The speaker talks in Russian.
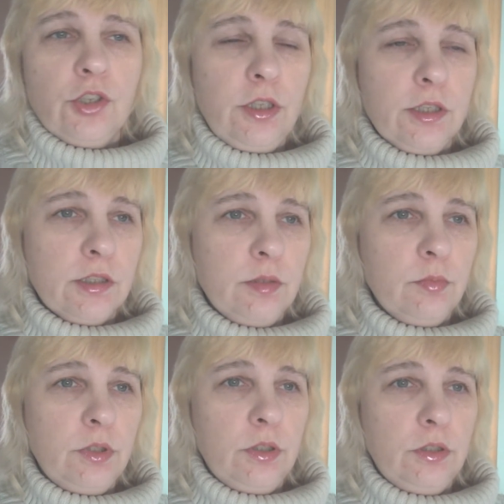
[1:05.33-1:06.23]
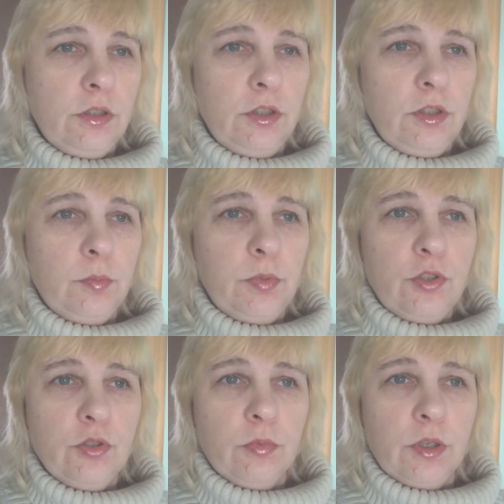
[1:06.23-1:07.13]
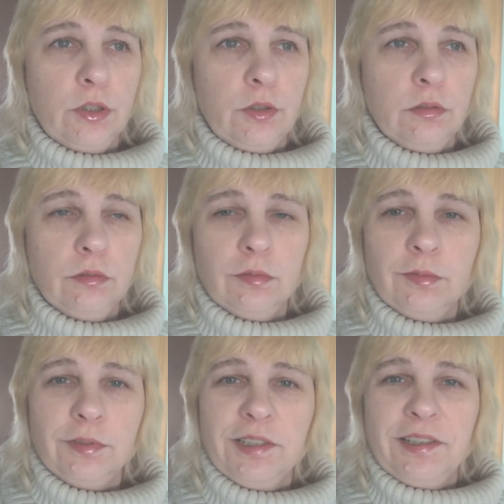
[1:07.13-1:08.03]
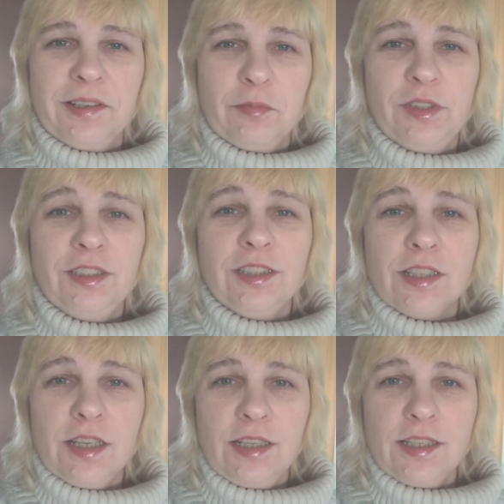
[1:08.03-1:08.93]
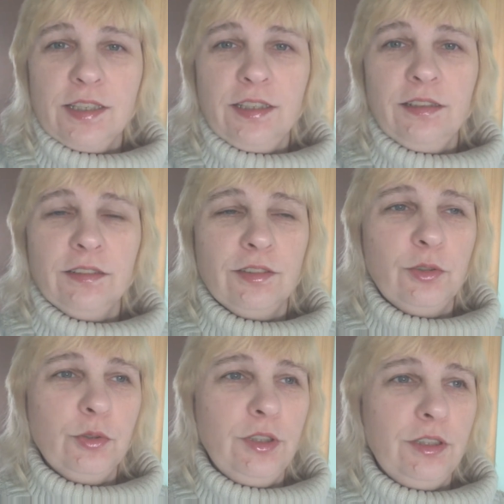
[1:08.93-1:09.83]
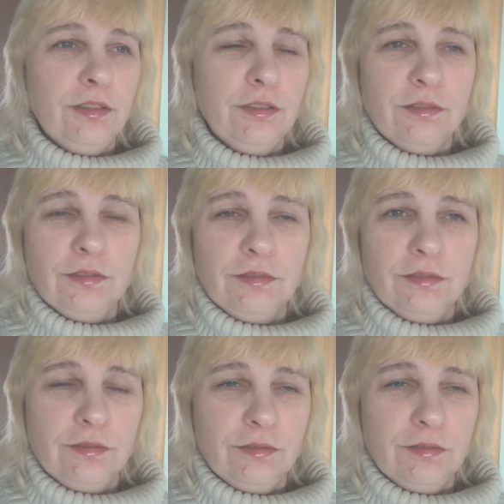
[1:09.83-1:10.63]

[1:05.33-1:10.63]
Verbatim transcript: Даже если мы не придем к этой монетизации, то и,